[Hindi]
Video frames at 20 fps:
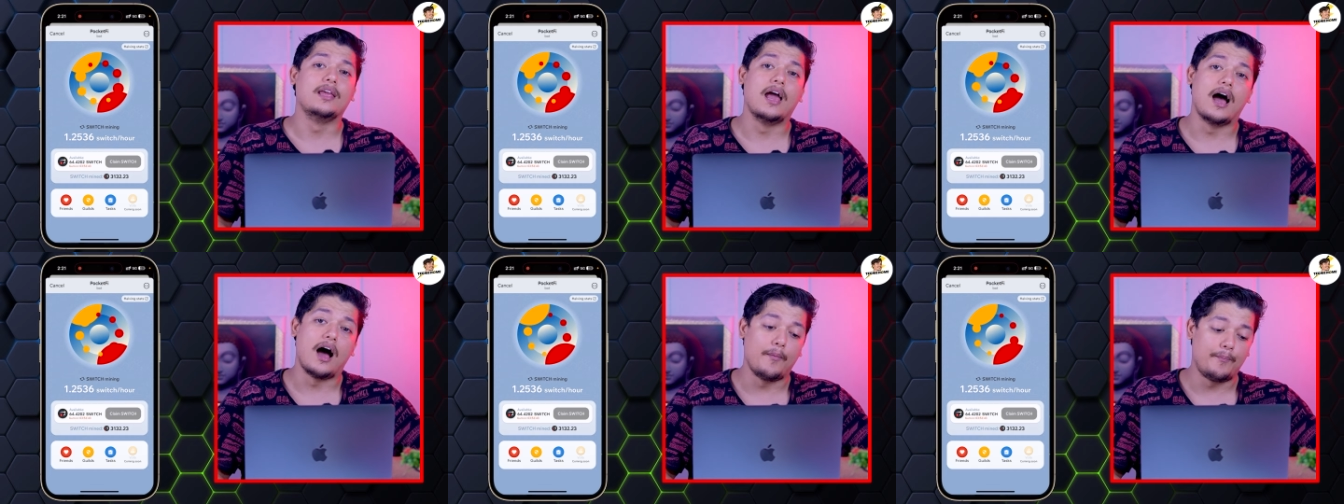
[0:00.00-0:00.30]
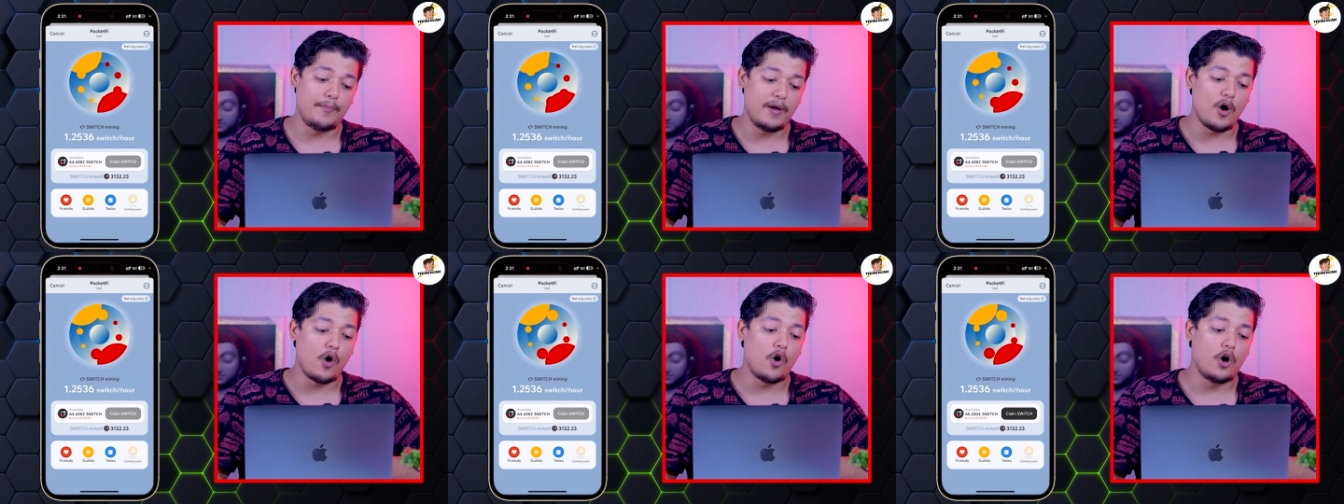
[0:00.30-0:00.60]

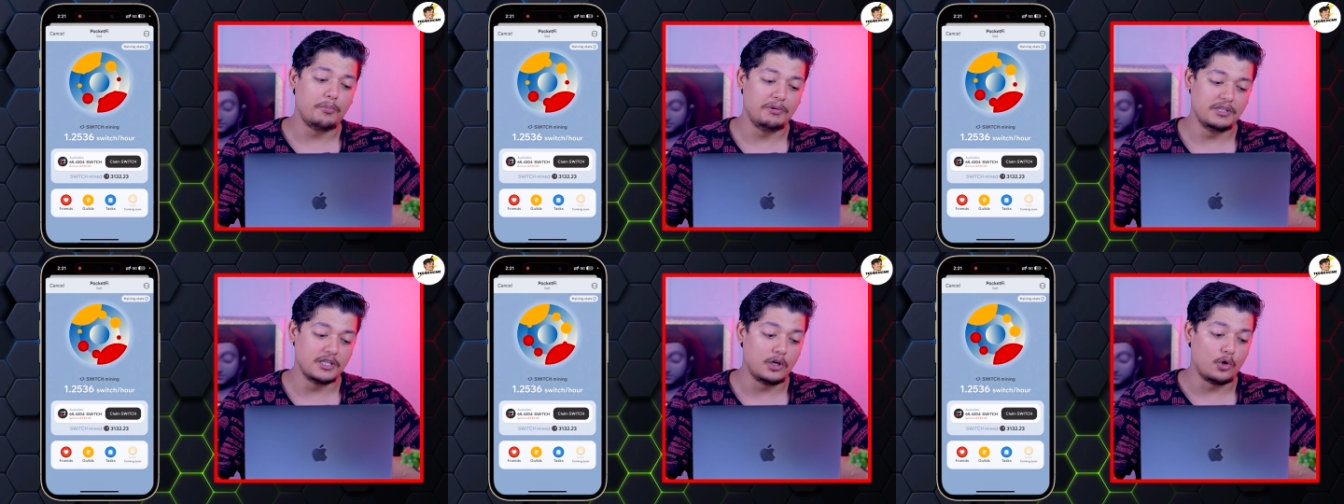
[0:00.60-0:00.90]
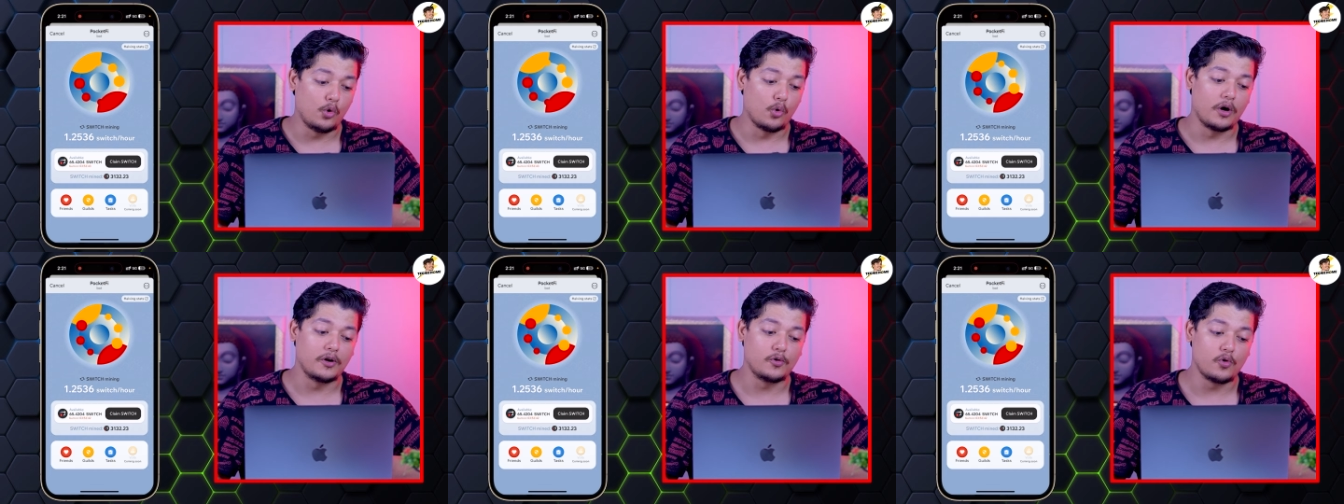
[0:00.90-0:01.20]
यहाँ पे और भी
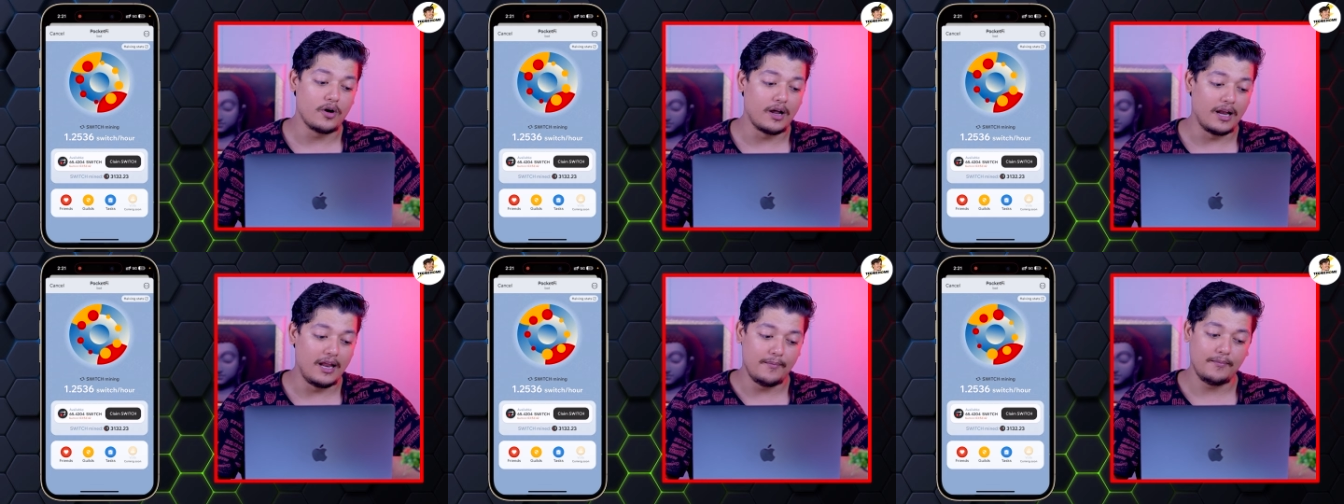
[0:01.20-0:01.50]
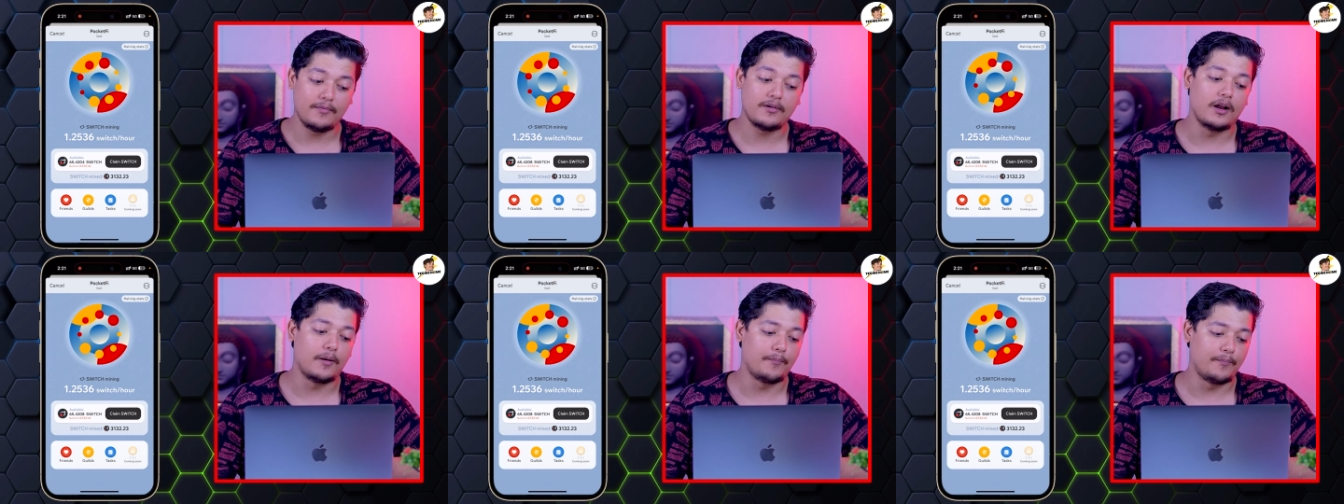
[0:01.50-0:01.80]
ज़्यादा टोकन को
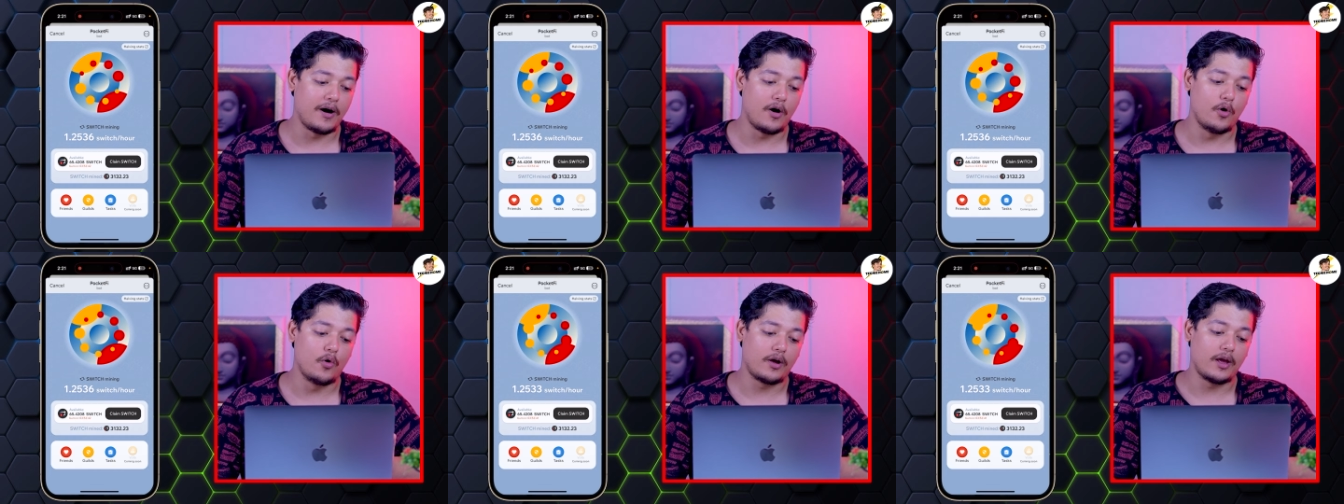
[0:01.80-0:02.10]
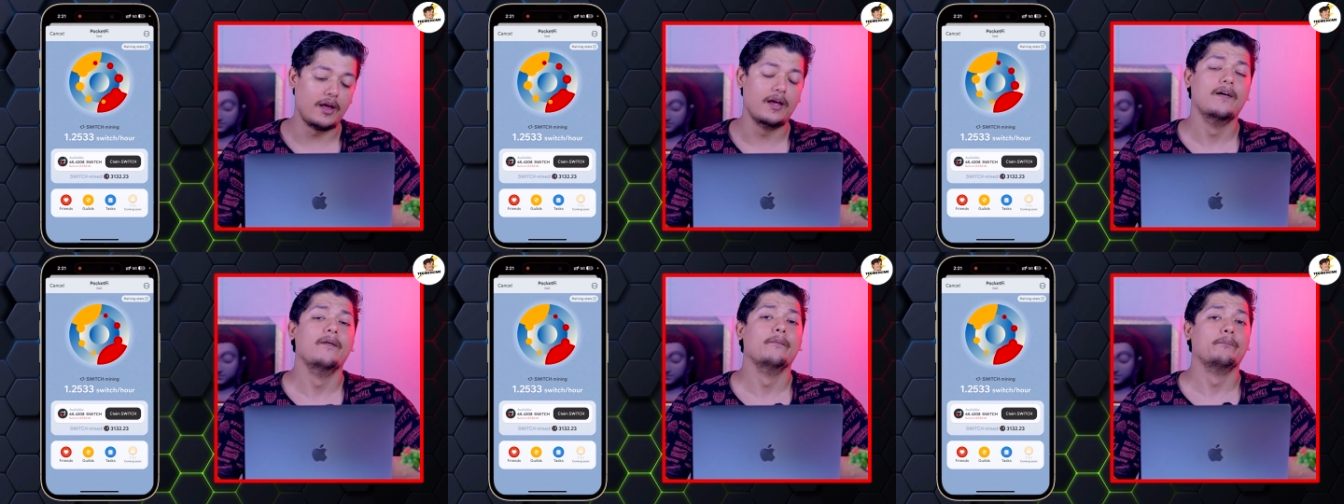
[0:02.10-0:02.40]
क्लेम कर
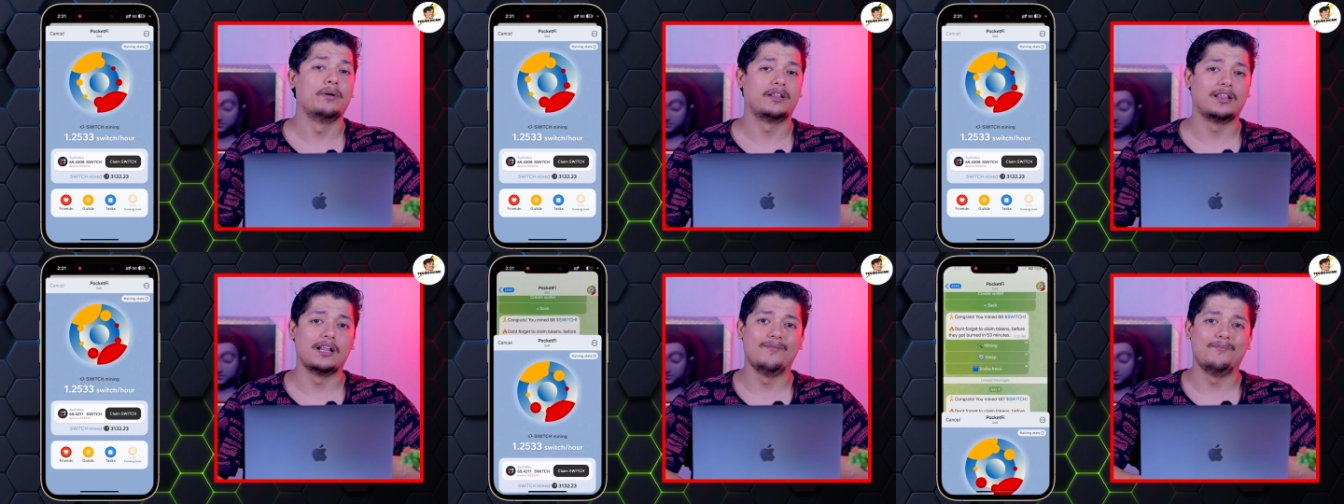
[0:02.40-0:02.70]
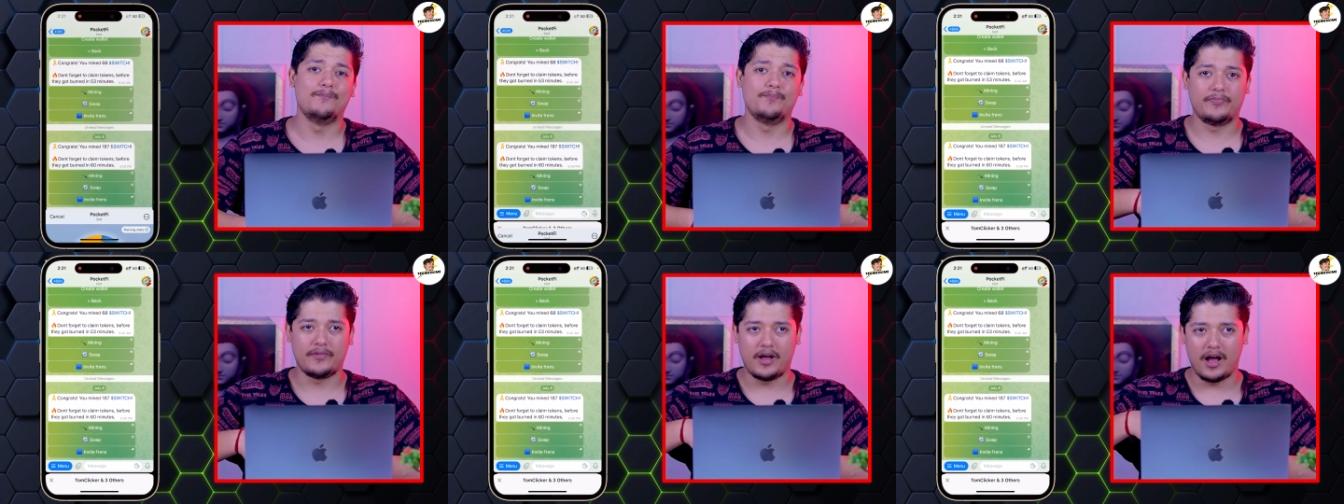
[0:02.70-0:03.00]
पाओगे
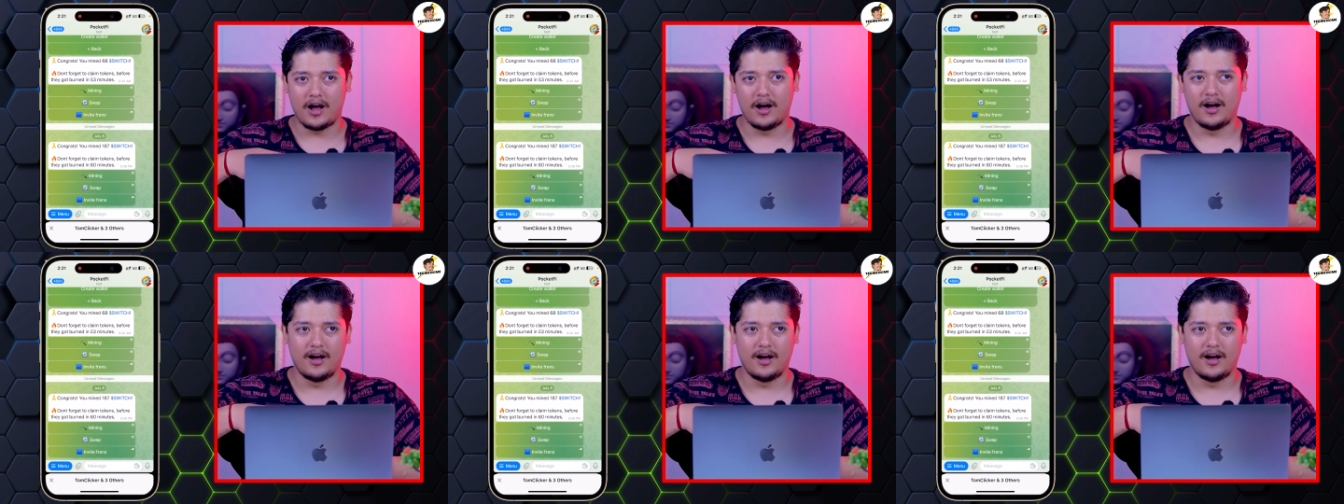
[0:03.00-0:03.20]
मतलब आ,